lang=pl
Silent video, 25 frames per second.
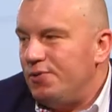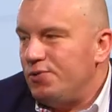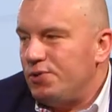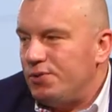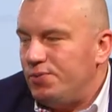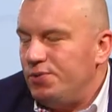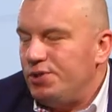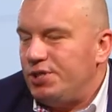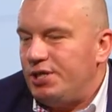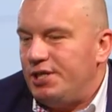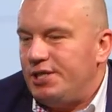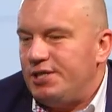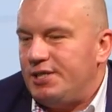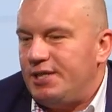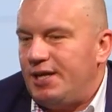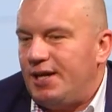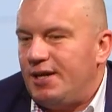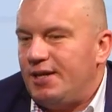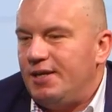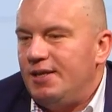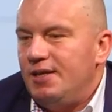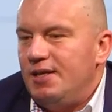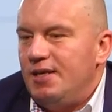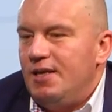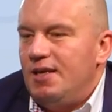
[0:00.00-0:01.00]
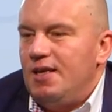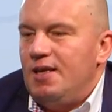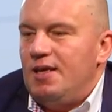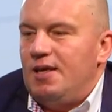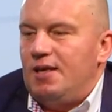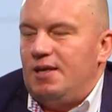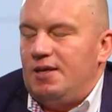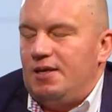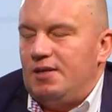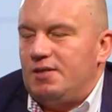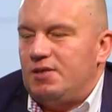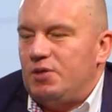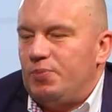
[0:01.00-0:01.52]
usłyszeć, tak,
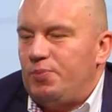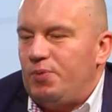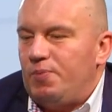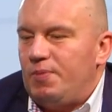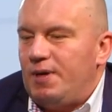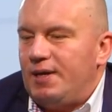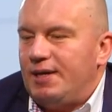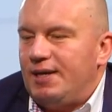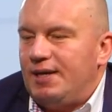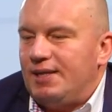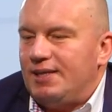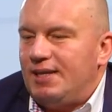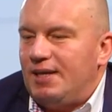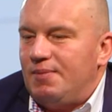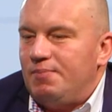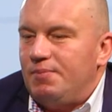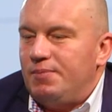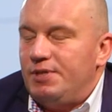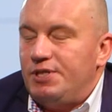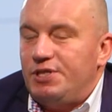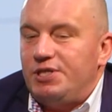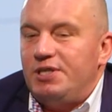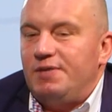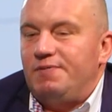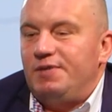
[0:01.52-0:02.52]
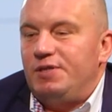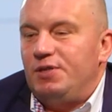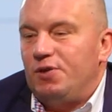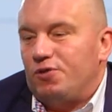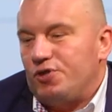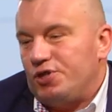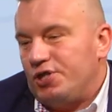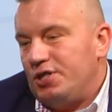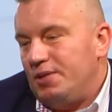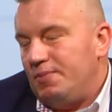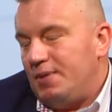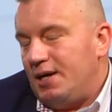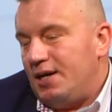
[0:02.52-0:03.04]
e, co pomaga nam być
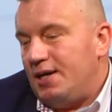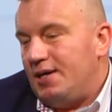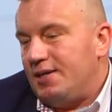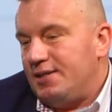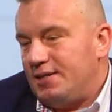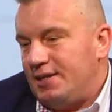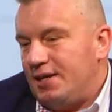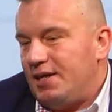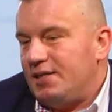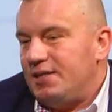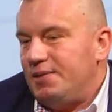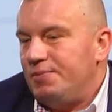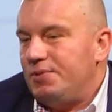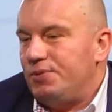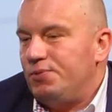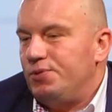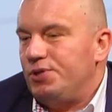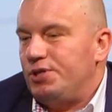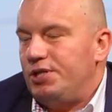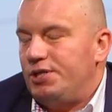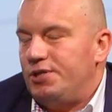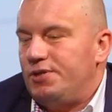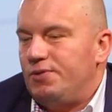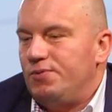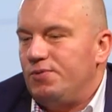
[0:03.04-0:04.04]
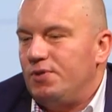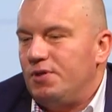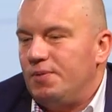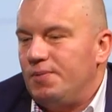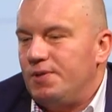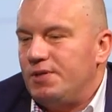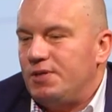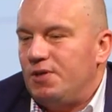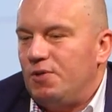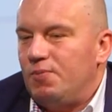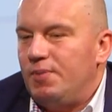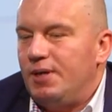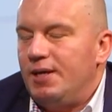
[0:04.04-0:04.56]
niewidocznym, a zarazem słyszeć drugą
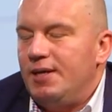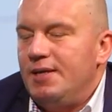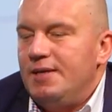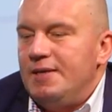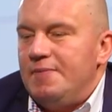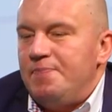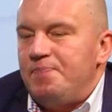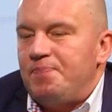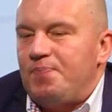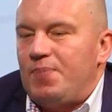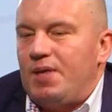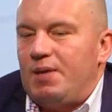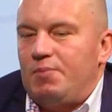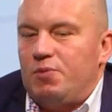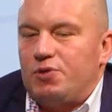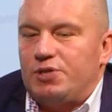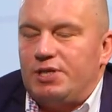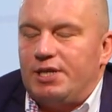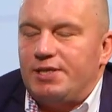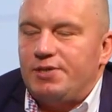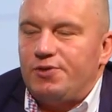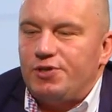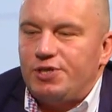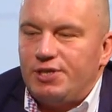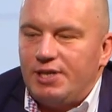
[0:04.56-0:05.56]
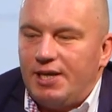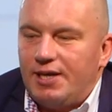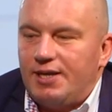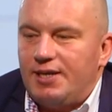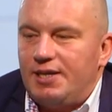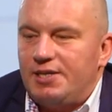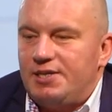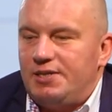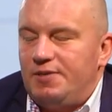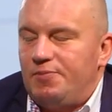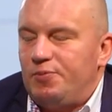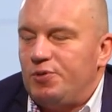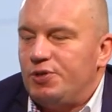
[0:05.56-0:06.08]
osobę. Można coś
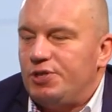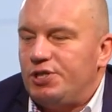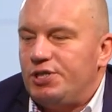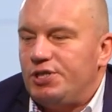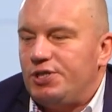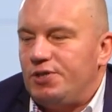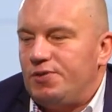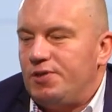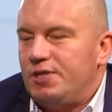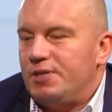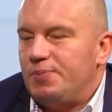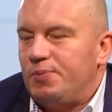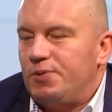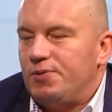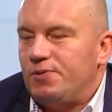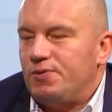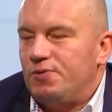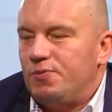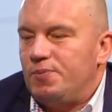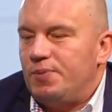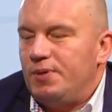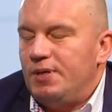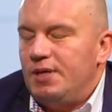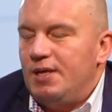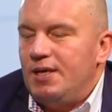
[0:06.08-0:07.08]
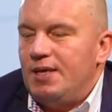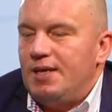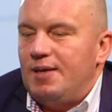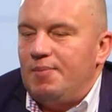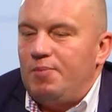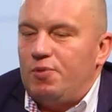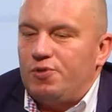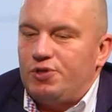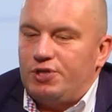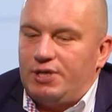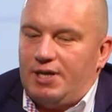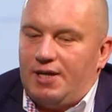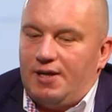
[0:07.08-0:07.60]
nagrać w niepostrzeżony sposób,
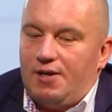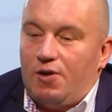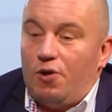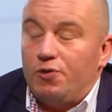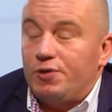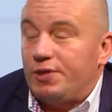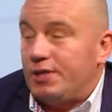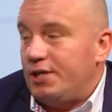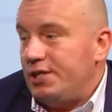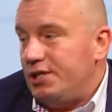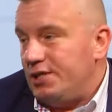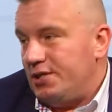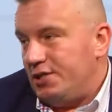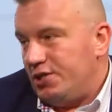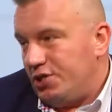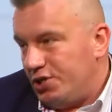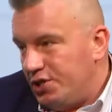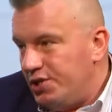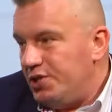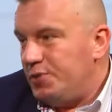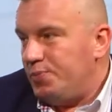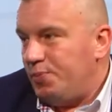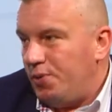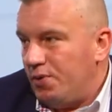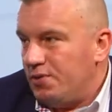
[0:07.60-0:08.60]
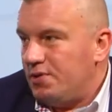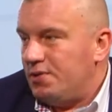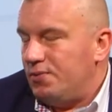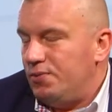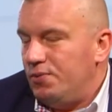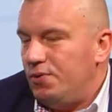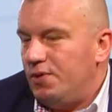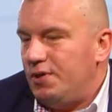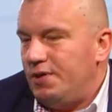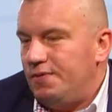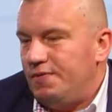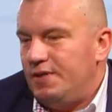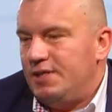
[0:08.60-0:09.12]
można odkryć czyjś
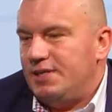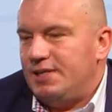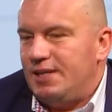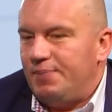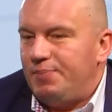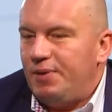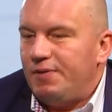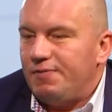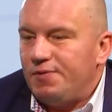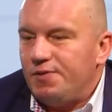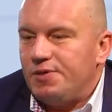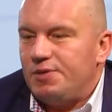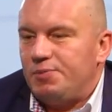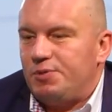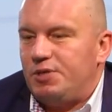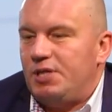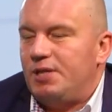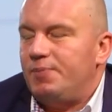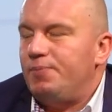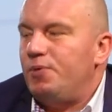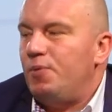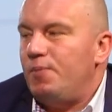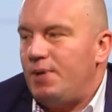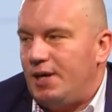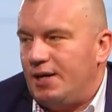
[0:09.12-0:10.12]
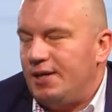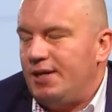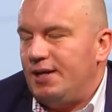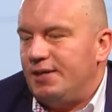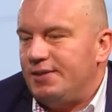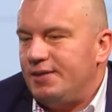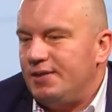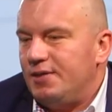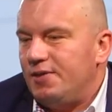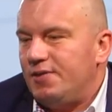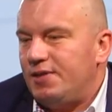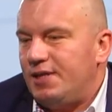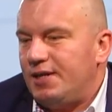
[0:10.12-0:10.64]
podsłuch, więc na pewno sprzęt pomaga.
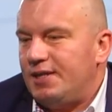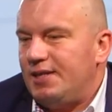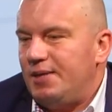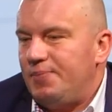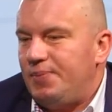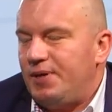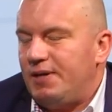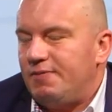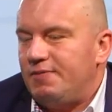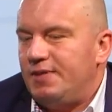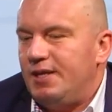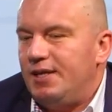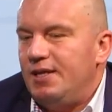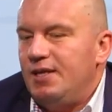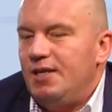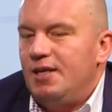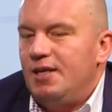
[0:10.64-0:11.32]
Tylko tak naprawdę